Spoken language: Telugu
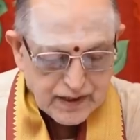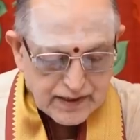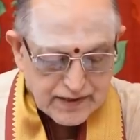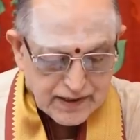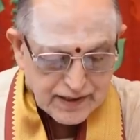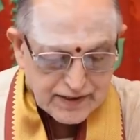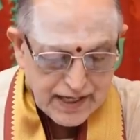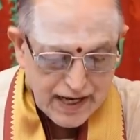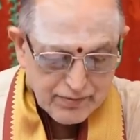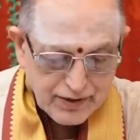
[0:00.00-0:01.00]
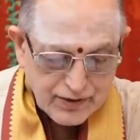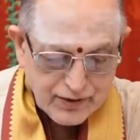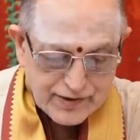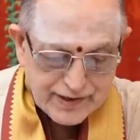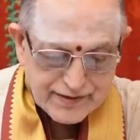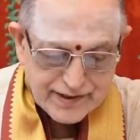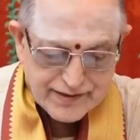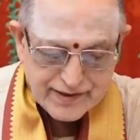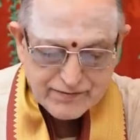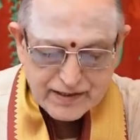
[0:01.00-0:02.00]
అంతేకాదు లాభంలో
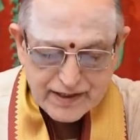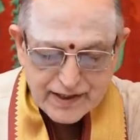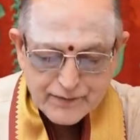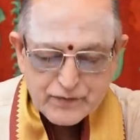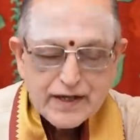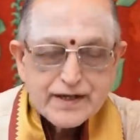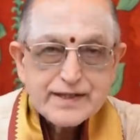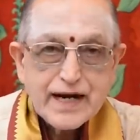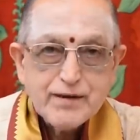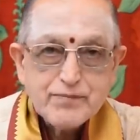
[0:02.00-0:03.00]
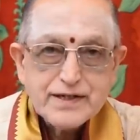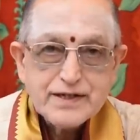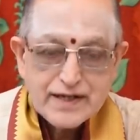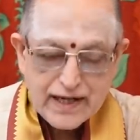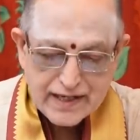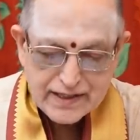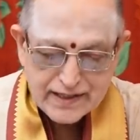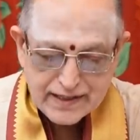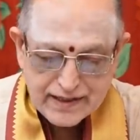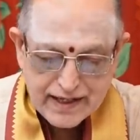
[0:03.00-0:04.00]
సంచరించడం వలన తలపెట్టిన
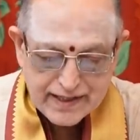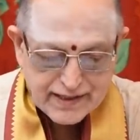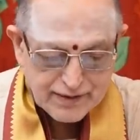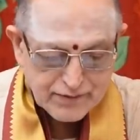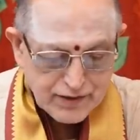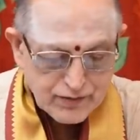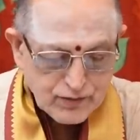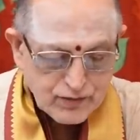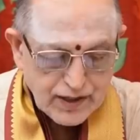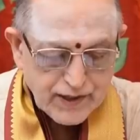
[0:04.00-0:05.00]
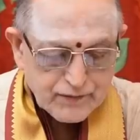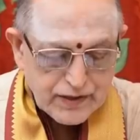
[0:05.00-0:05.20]
అన్ని కార్యక్రమాలు కూడా